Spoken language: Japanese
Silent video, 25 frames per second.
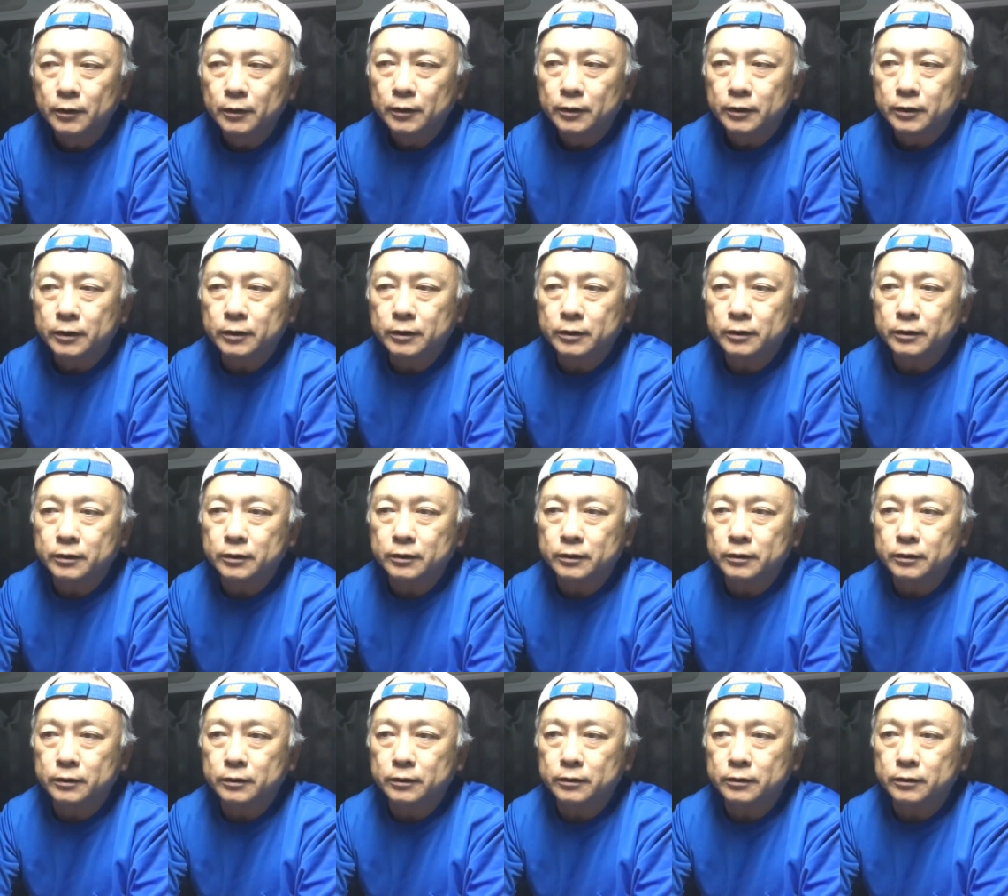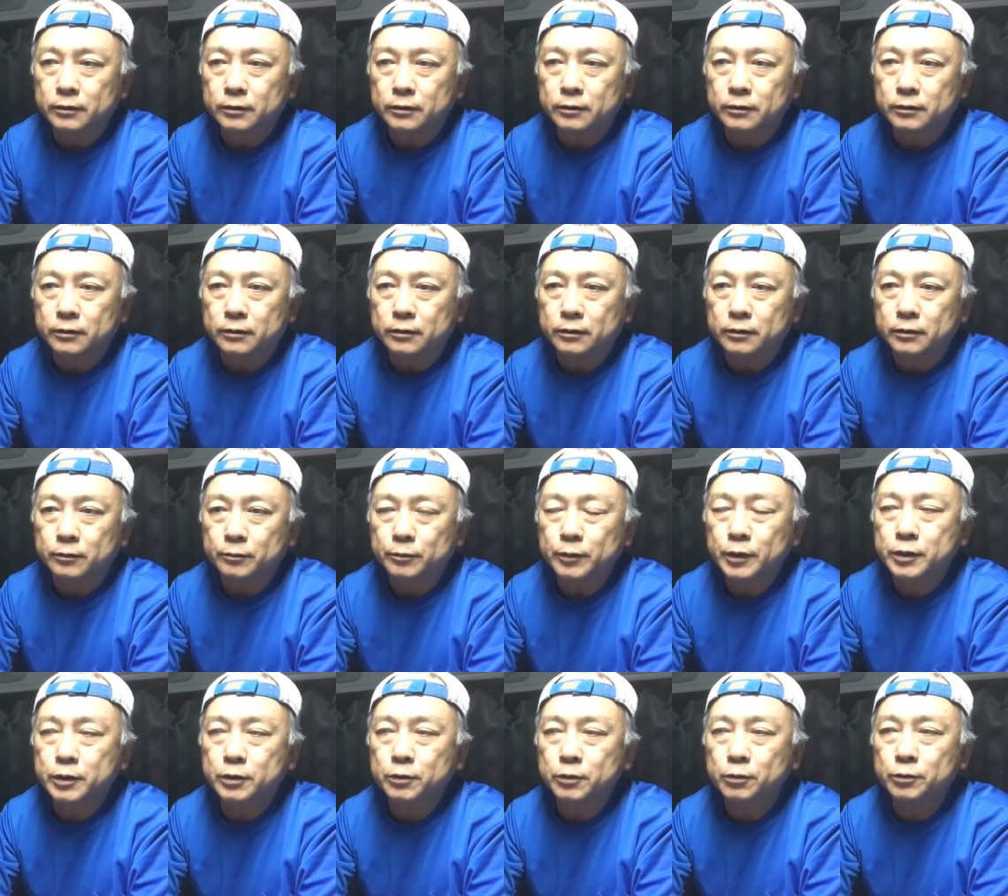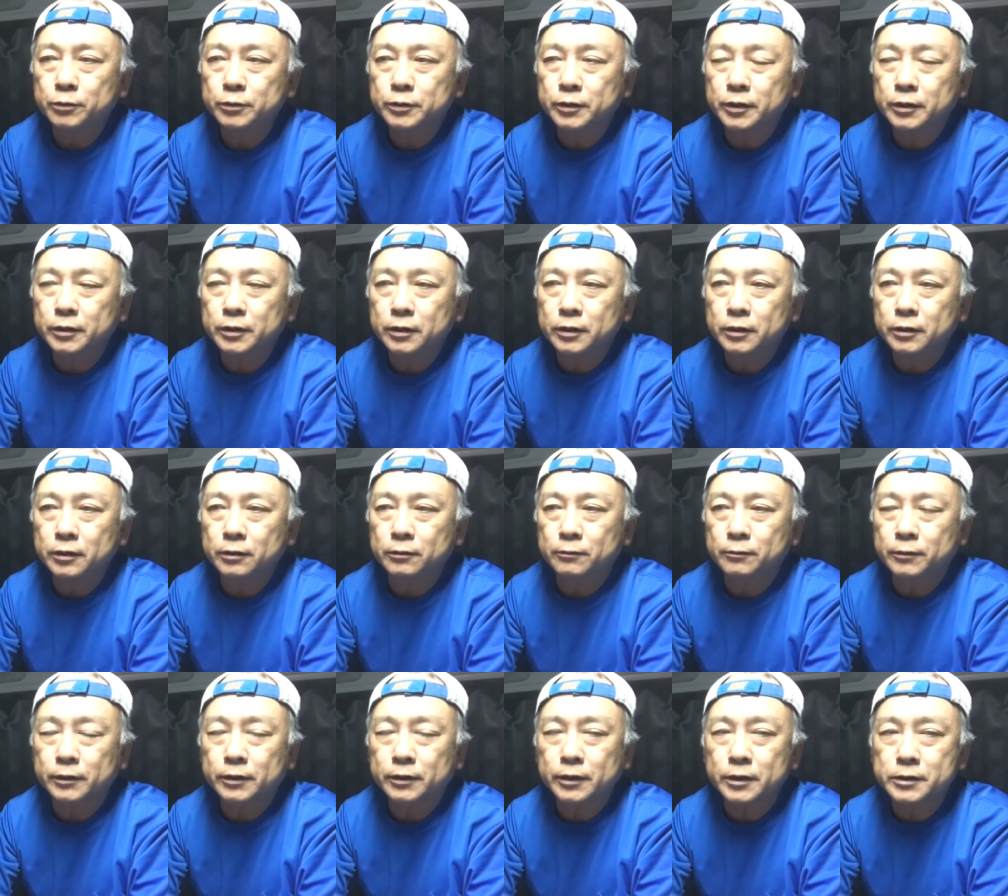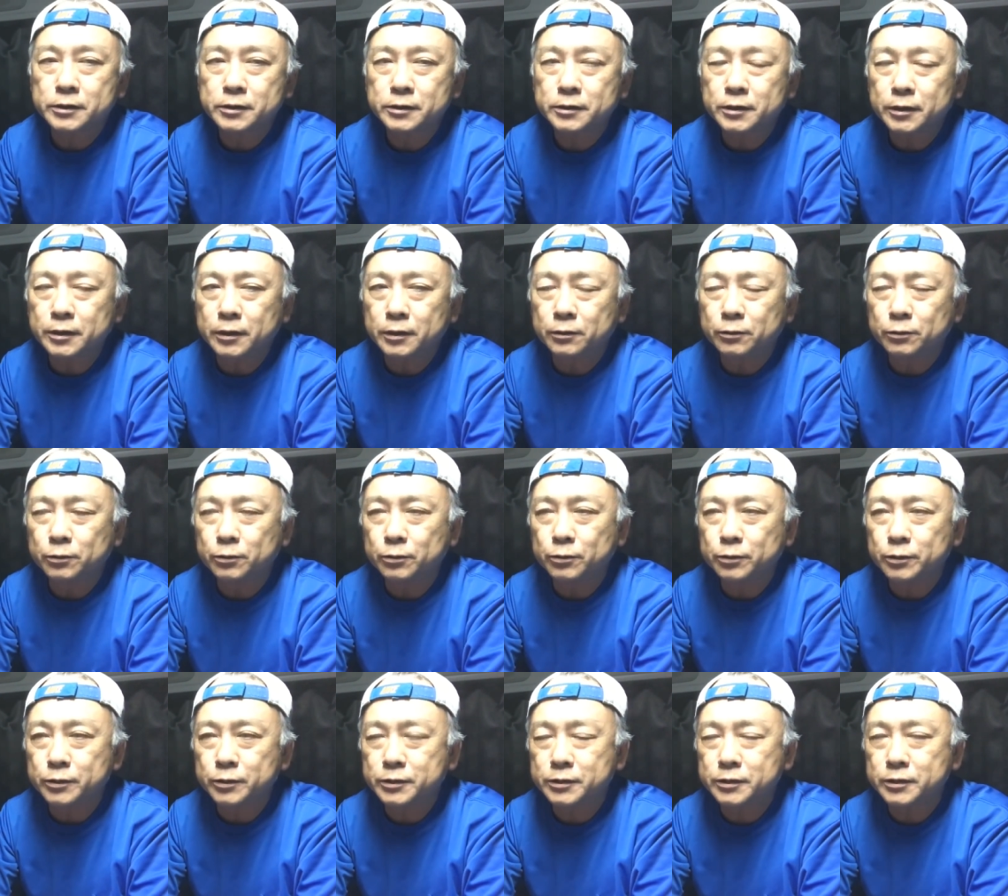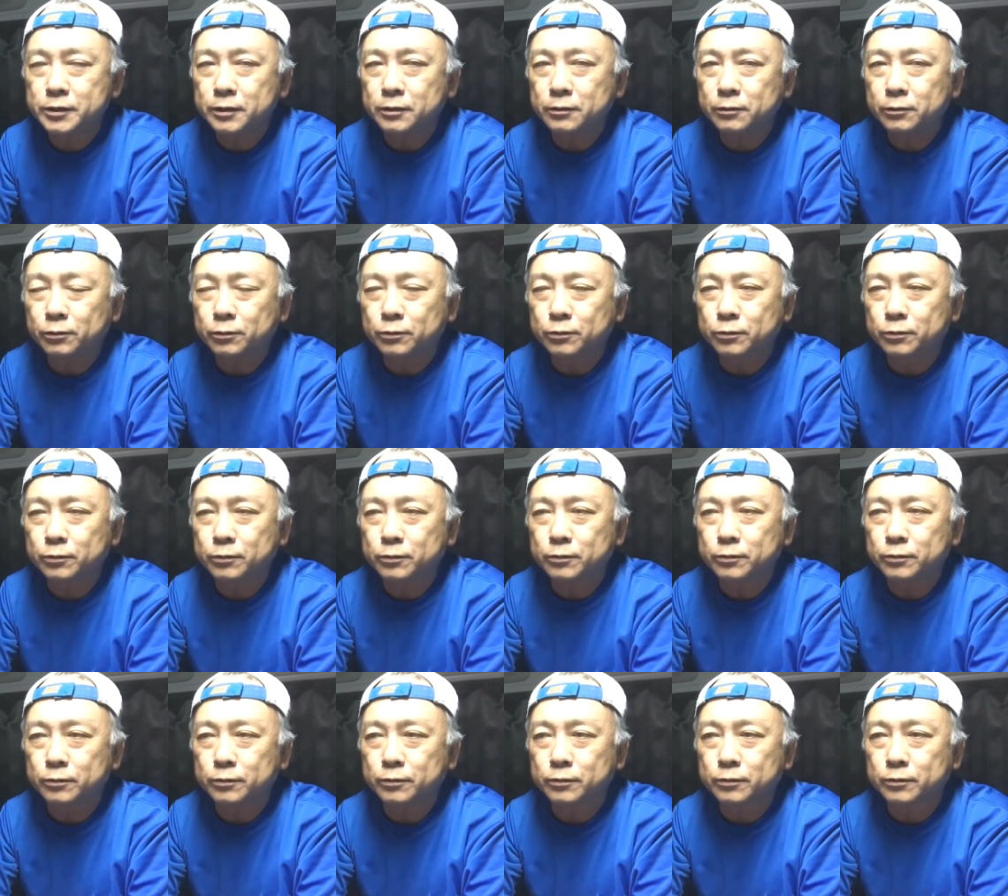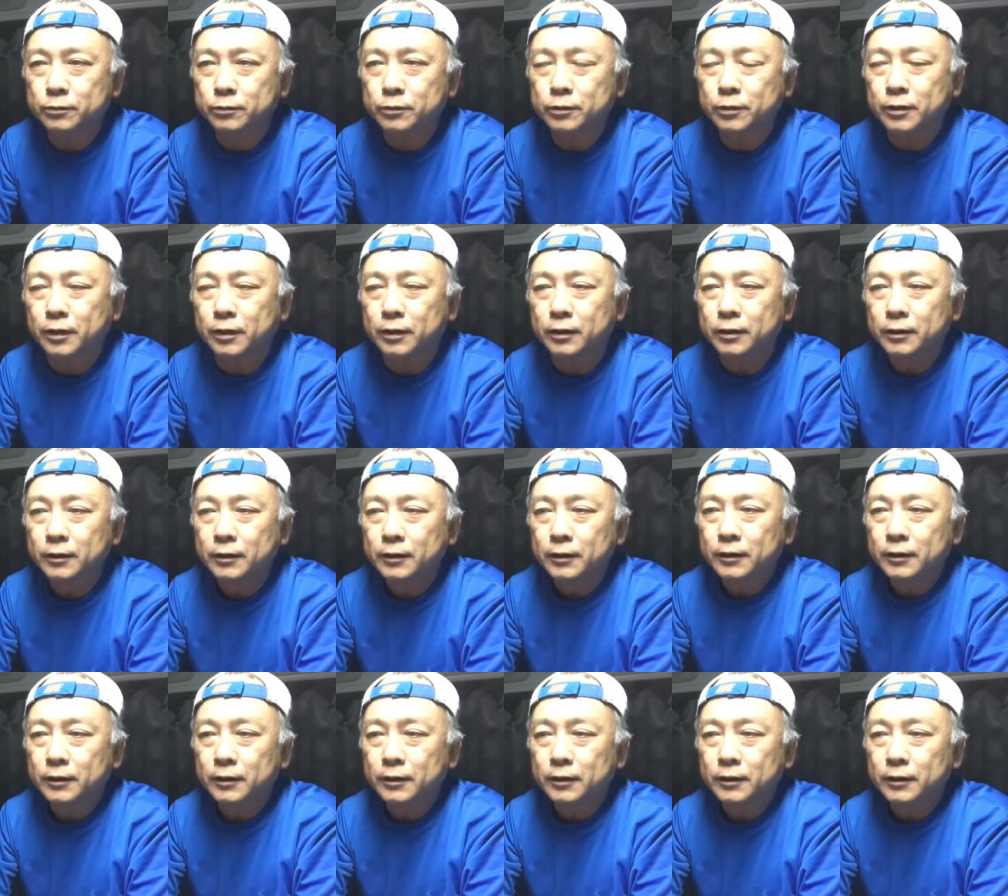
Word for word: えー、まあ、基本的に私が移動してるところ、っていうか、